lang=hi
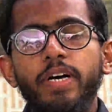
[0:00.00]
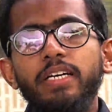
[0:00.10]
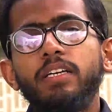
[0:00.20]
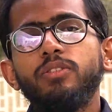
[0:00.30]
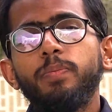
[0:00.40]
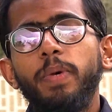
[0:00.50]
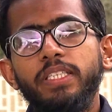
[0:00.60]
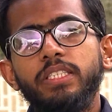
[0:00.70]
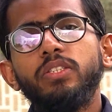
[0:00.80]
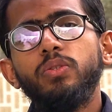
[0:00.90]
वन का जो
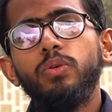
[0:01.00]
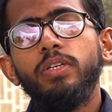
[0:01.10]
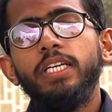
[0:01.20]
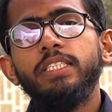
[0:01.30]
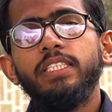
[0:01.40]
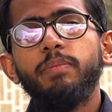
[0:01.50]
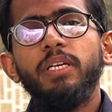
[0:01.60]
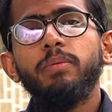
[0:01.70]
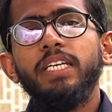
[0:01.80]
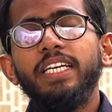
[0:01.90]
पासिंग स्कोर है जैसे
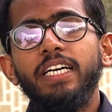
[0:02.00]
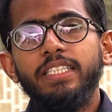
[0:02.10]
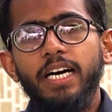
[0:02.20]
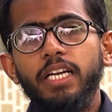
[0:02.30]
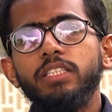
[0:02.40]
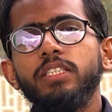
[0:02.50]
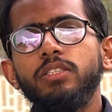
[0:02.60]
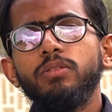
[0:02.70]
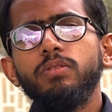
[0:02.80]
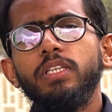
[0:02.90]
मैंने बताया कि अठारह
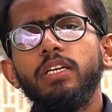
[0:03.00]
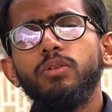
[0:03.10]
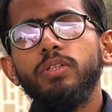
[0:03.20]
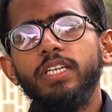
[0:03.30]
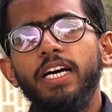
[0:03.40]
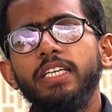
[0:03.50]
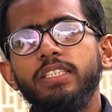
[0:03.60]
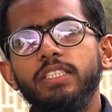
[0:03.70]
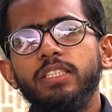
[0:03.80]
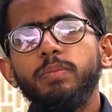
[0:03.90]
स्टेशन होते हैं तो अठारह
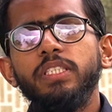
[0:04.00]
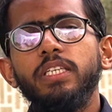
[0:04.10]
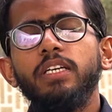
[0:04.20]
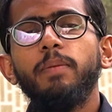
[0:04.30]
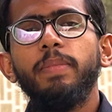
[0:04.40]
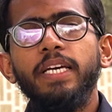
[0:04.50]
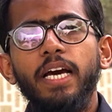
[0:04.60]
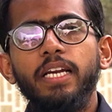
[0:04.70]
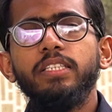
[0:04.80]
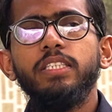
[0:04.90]
स्टेशन में से अगर आप
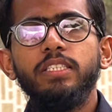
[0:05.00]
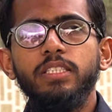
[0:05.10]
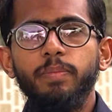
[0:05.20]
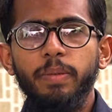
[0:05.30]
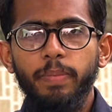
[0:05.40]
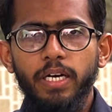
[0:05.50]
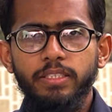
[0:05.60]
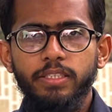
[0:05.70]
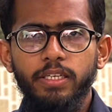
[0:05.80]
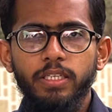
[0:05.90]
ग्यारह स्टेशन अपने
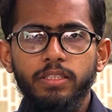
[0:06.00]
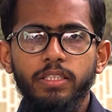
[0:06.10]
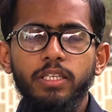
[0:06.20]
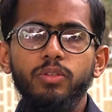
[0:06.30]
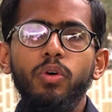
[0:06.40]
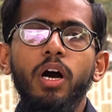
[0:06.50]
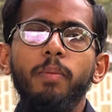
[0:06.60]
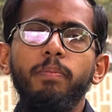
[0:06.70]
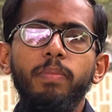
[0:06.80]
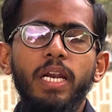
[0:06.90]
पास कर लेते हैं तो
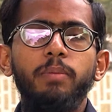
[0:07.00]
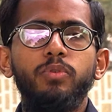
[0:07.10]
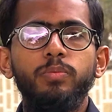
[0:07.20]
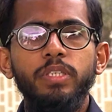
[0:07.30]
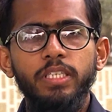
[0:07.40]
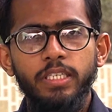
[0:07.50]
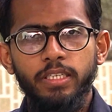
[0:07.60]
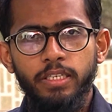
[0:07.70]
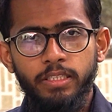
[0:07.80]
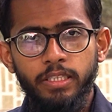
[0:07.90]
आप प्लेब टू भी क्लियर
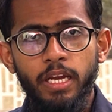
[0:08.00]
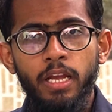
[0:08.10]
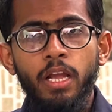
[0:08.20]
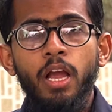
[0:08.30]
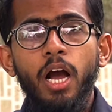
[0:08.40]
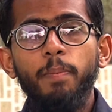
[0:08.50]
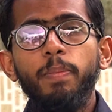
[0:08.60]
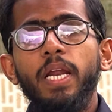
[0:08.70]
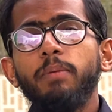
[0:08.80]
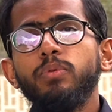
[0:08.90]
कर लेते हैं अब
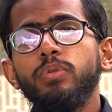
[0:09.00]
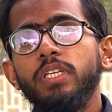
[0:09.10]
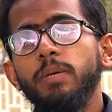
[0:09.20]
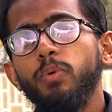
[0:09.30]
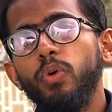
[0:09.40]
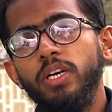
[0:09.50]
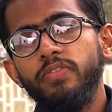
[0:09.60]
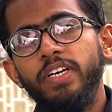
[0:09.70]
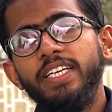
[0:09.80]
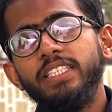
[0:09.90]
प्लेब टू के लिए आप
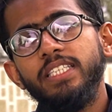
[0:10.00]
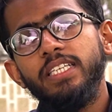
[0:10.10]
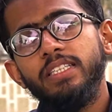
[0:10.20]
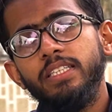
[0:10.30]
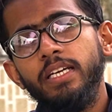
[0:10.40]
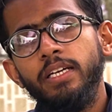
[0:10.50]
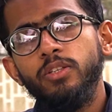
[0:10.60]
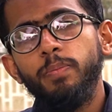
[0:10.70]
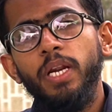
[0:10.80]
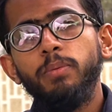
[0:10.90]
क्वालिफाई कैसे करते हैं
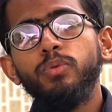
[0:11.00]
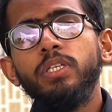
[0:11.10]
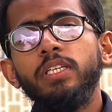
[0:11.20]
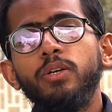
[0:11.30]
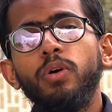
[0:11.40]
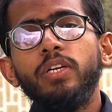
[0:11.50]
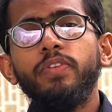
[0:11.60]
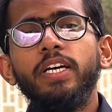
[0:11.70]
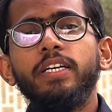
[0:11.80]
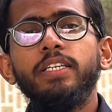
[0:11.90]
तो प्लेब टू के लिए
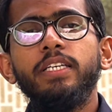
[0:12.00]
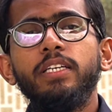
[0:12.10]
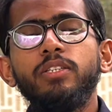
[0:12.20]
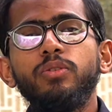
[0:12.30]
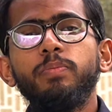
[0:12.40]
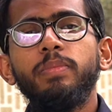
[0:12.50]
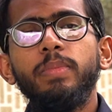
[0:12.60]
क्वालिफाई करने के लिए जो